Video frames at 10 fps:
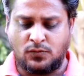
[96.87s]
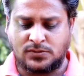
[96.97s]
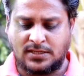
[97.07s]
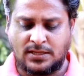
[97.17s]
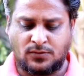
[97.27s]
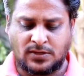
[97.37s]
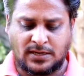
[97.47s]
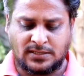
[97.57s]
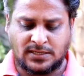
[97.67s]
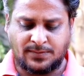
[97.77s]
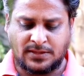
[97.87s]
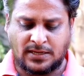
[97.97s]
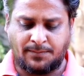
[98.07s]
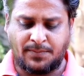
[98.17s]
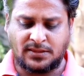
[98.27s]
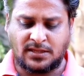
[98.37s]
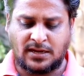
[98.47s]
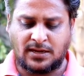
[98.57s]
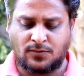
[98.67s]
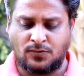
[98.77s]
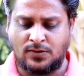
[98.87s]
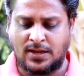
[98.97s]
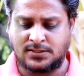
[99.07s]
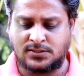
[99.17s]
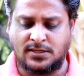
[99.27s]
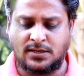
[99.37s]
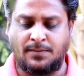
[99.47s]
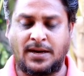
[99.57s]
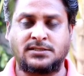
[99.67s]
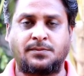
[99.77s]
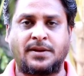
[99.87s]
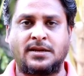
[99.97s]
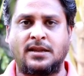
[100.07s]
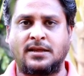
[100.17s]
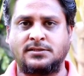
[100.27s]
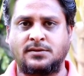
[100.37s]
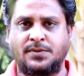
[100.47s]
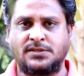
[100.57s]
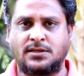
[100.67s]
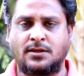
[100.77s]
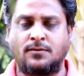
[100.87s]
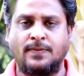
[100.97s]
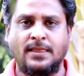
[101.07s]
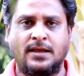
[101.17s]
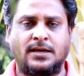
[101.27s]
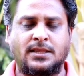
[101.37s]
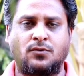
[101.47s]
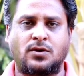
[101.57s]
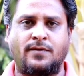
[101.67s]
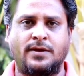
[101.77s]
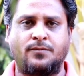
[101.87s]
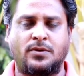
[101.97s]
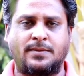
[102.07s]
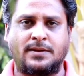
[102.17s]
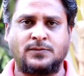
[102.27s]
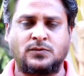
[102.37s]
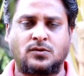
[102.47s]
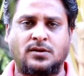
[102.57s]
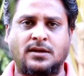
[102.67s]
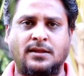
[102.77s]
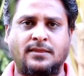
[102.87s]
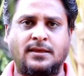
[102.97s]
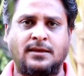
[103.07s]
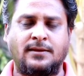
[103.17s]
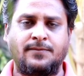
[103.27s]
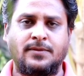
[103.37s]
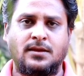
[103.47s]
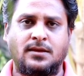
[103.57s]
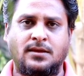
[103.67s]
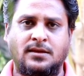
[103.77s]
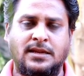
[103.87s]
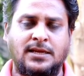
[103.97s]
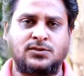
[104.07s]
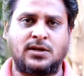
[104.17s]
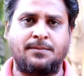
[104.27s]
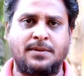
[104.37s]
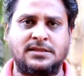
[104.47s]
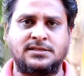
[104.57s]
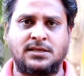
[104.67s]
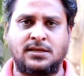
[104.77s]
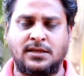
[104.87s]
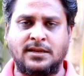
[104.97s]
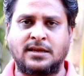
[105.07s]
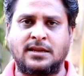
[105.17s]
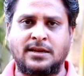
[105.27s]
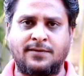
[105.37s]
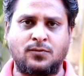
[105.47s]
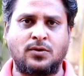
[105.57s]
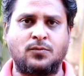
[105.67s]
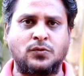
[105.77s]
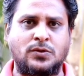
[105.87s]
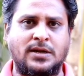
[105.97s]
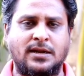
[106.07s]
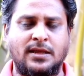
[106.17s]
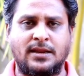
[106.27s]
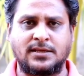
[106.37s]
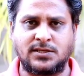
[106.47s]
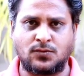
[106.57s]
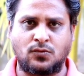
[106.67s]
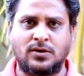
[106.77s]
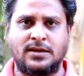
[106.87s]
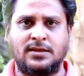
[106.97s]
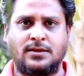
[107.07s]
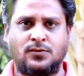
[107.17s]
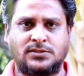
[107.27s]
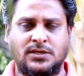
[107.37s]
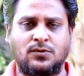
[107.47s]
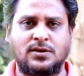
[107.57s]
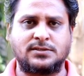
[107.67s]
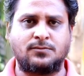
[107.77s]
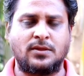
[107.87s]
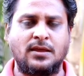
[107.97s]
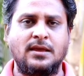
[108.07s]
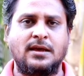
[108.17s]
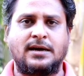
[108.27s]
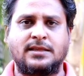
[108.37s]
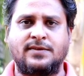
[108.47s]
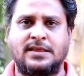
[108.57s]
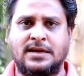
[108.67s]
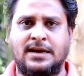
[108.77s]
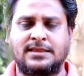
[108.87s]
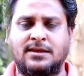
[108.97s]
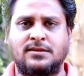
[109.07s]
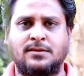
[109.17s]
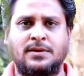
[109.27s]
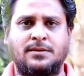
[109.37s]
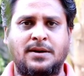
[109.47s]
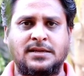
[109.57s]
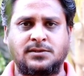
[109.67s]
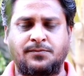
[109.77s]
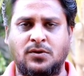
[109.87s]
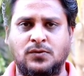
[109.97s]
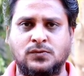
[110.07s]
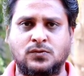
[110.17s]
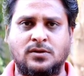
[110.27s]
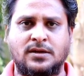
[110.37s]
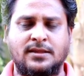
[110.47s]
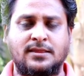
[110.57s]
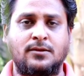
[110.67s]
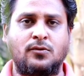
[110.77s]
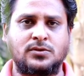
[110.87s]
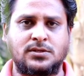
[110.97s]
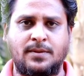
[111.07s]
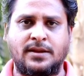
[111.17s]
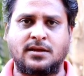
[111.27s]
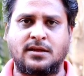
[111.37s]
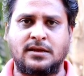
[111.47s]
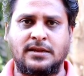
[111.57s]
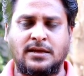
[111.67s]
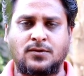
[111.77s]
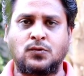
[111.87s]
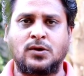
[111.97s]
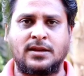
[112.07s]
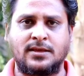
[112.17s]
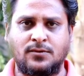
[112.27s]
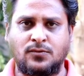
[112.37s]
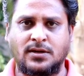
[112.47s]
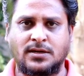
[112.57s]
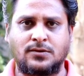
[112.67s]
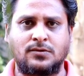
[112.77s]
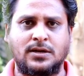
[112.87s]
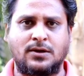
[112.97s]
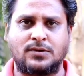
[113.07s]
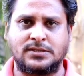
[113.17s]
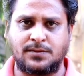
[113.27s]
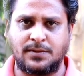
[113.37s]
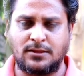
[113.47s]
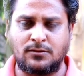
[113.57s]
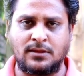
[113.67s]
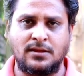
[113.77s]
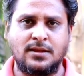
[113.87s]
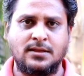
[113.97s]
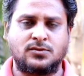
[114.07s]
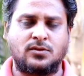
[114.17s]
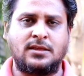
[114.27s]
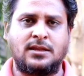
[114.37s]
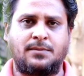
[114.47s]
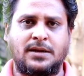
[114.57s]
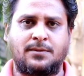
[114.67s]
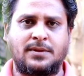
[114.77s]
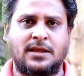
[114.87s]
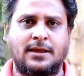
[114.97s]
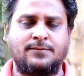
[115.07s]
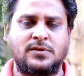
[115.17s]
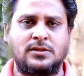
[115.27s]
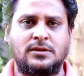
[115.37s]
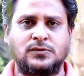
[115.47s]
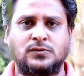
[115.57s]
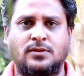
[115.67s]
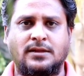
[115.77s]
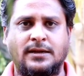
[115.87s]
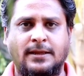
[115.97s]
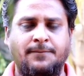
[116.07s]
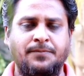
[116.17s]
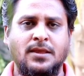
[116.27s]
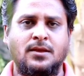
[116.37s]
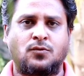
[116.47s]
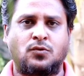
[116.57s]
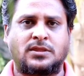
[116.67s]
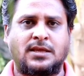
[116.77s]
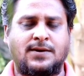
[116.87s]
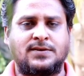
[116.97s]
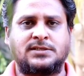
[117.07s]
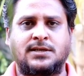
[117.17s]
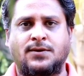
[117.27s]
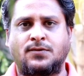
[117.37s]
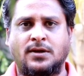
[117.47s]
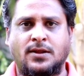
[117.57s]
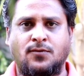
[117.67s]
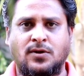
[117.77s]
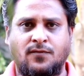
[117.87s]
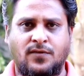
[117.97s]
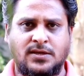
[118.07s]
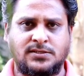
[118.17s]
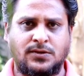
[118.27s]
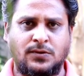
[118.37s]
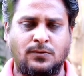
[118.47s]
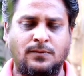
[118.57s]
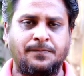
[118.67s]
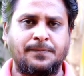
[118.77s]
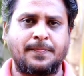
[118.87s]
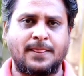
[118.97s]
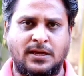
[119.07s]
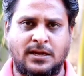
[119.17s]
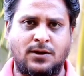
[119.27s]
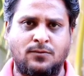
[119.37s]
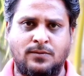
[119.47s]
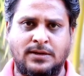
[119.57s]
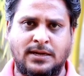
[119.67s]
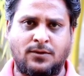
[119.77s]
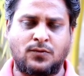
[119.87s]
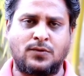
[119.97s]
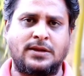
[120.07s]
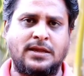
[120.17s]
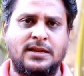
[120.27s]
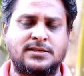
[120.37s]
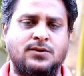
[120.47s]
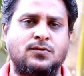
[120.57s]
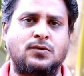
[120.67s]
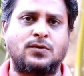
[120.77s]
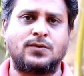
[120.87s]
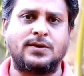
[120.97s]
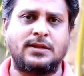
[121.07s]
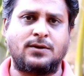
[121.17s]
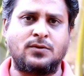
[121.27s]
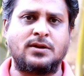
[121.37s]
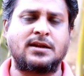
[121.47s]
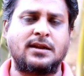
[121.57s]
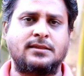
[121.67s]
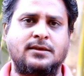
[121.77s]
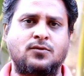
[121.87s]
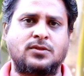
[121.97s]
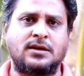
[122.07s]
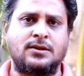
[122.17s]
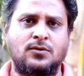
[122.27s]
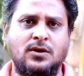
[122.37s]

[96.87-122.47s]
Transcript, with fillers: ముసాయిదా ఓటర్ల జాబితా అభ్యంతరాలకు లాస్ట్ డేట్ మార్చి పద్నాలుగు అని చెప్పేసి అన్నారు అయితే ఒకవైపున మనం చూసుకున్నట్లయితే ఈ గ్రాడ్యుయేట్ ఎమ్మెల్సీ ఎన్నికలు అనేవి ఉండబోతున్నాయి అంటే ఎలక్షన్ కోడ్ అనేది వచ్చే అవకాశం ఉంది అదేవిధంగా ఆ తర్వాత మనం మార్చ్ ఏప్రిల్లో చూసుకున్నట్లయితే లోక్సభ ఎన్నికలు కానీ ఆ కోడ్ అనేది ఉండేటటువంటి అవకాశం అయితే ఉంది సో దీన్ని బట్టి మనకేం తెలుస్తుంది అంటే కొత్తగా వచ్చేటటువంటి నోటిఫికేషన్లు రావు అంటే ఒకవేళ ఎలక్షన్ కోడ్ ఒకవేళ ఉన్నట్లయితే కొత్తగా